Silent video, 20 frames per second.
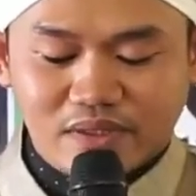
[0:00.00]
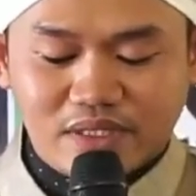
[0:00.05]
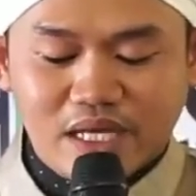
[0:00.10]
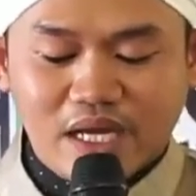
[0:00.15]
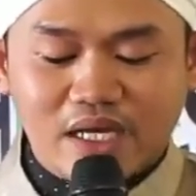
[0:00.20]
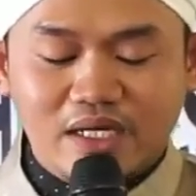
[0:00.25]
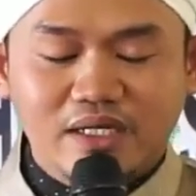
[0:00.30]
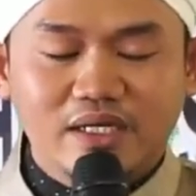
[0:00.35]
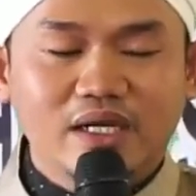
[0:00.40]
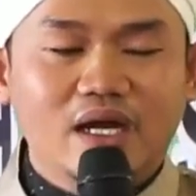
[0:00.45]

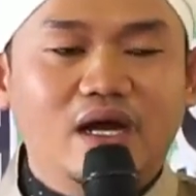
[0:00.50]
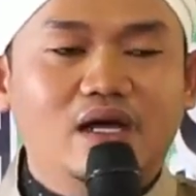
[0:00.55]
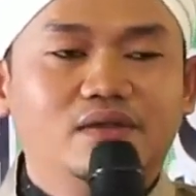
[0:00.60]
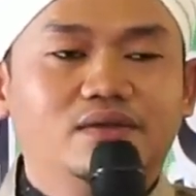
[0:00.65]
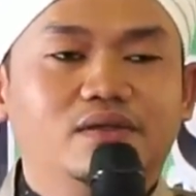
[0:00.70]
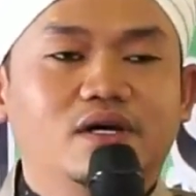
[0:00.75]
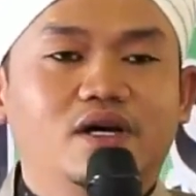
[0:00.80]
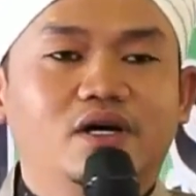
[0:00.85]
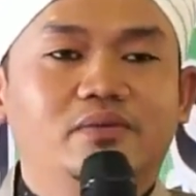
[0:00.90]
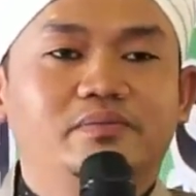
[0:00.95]
dari
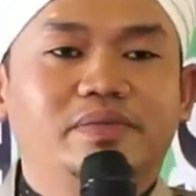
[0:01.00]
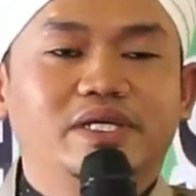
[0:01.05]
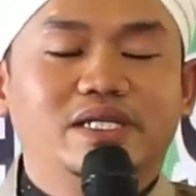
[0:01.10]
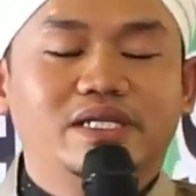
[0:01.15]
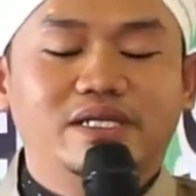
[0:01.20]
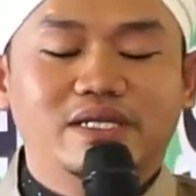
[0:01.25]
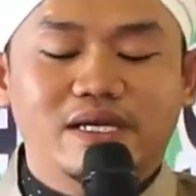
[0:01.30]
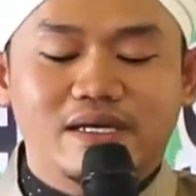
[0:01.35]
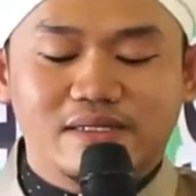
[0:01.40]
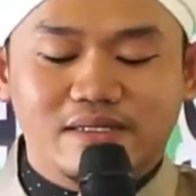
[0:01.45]
Atha bin
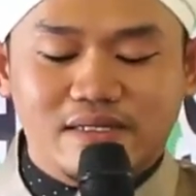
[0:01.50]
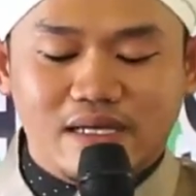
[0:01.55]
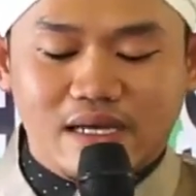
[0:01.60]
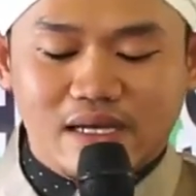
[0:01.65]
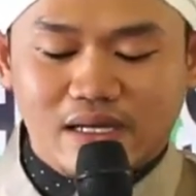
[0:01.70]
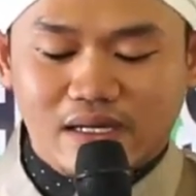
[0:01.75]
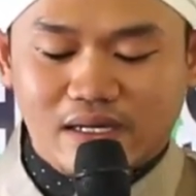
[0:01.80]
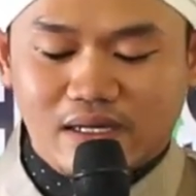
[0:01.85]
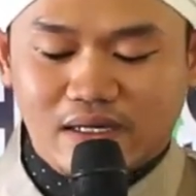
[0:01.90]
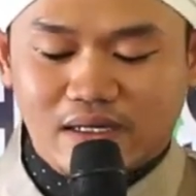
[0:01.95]

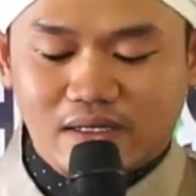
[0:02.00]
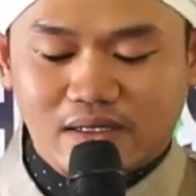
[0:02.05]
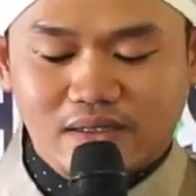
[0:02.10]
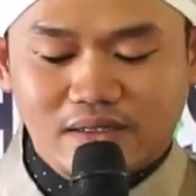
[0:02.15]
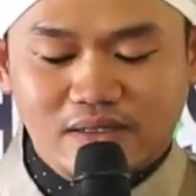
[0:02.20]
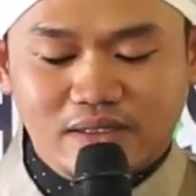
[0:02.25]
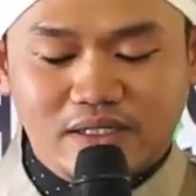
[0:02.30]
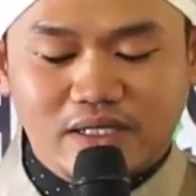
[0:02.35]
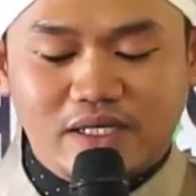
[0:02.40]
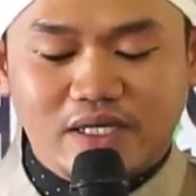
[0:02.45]
Yasar
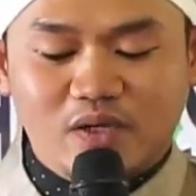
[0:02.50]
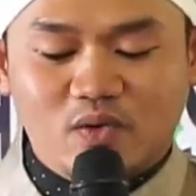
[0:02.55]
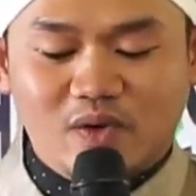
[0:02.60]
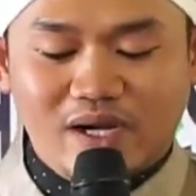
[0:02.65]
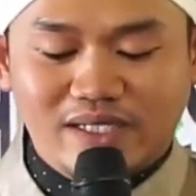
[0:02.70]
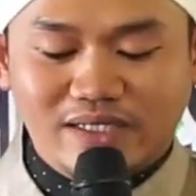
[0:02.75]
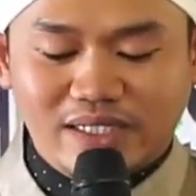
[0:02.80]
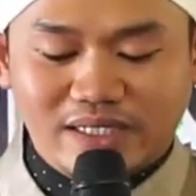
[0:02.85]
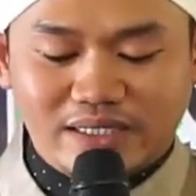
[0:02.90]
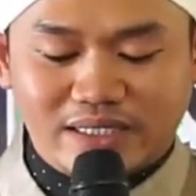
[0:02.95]

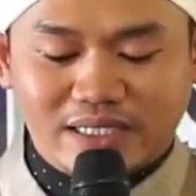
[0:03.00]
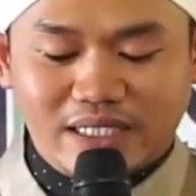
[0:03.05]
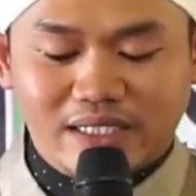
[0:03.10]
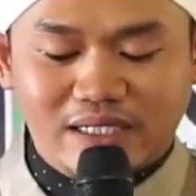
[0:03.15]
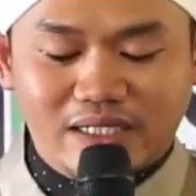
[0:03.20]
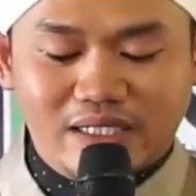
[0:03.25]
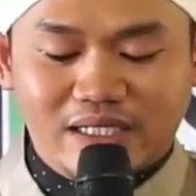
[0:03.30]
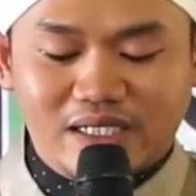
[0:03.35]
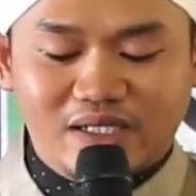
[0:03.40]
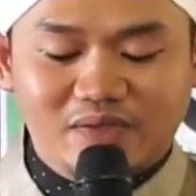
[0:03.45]

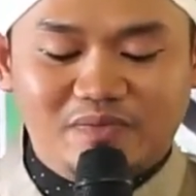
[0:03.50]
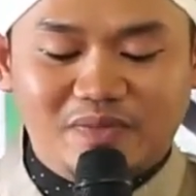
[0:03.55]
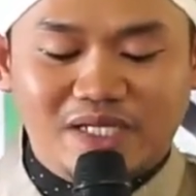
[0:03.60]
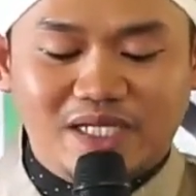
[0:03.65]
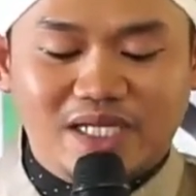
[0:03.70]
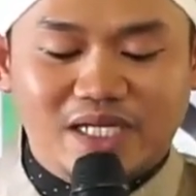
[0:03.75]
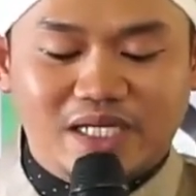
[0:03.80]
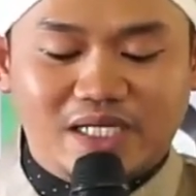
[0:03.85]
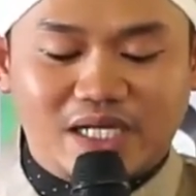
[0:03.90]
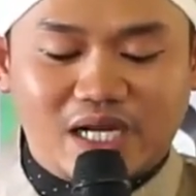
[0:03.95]
diriwayatkan
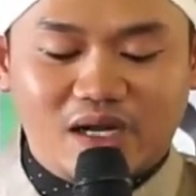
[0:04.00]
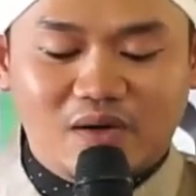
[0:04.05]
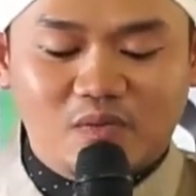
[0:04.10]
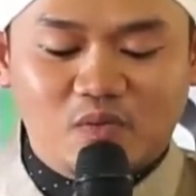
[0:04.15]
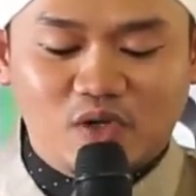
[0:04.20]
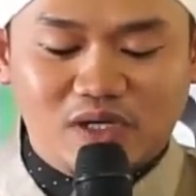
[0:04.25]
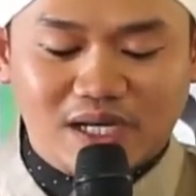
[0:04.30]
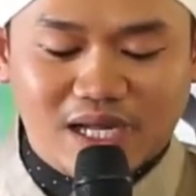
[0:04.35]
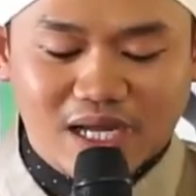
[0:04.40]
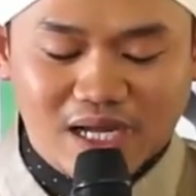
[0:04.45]
daripada
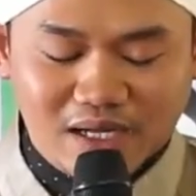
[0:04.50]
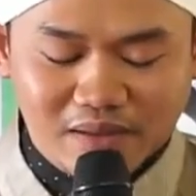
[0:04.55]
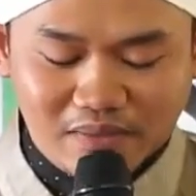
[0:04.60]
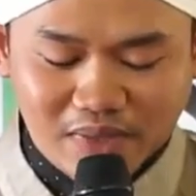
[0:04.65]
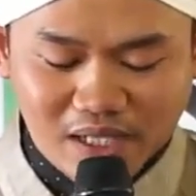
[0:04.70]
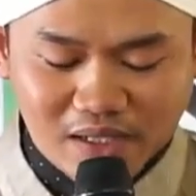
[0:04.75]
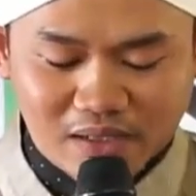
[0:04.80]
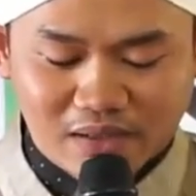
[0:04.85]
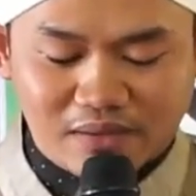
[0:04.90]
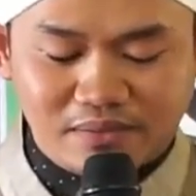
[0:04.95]
Ka'bul
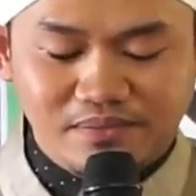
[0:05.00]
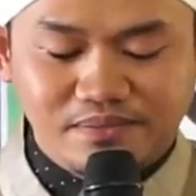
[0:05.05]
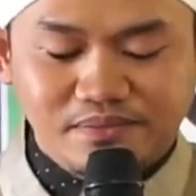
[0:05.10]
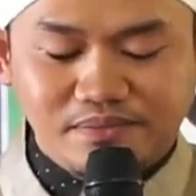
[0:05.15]
Ahbar